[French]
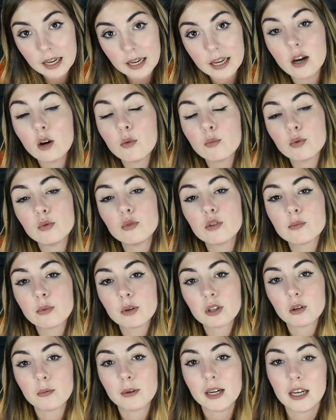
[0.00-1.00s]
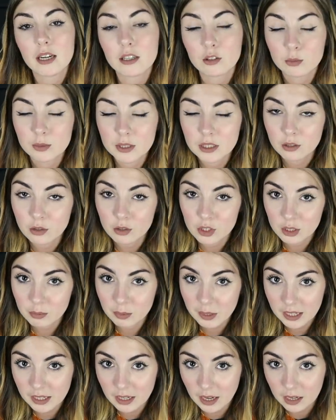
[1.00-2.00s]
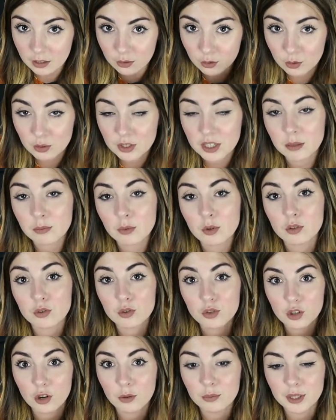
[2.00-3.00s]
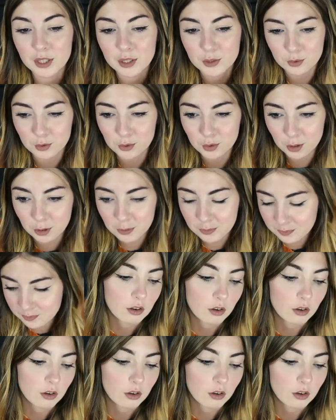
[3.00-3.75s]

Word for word: Et en plus pendant ma l de psycho j'ai pris un deuxième job étudiant.